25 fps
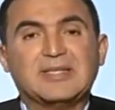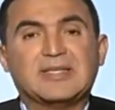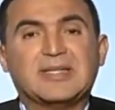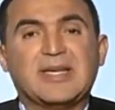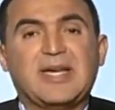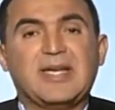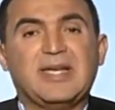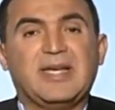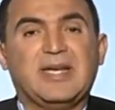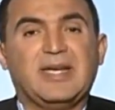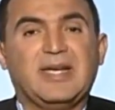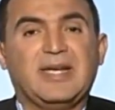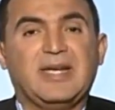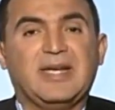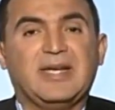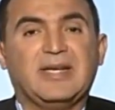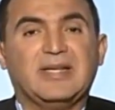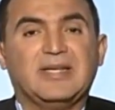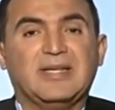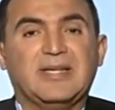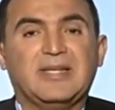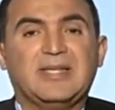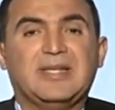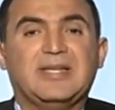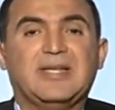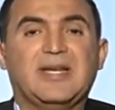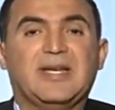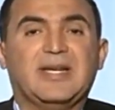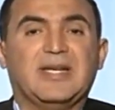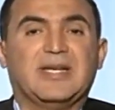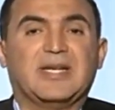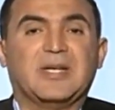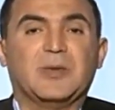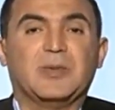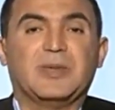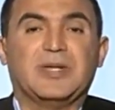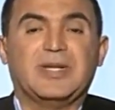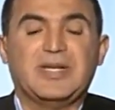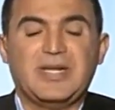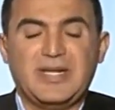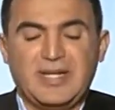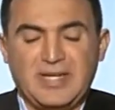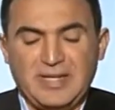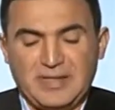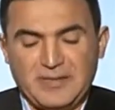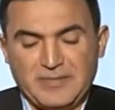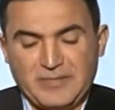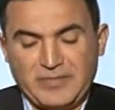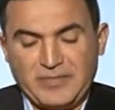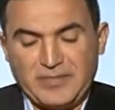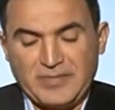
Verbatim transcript: زي ايه الديدان الكبديه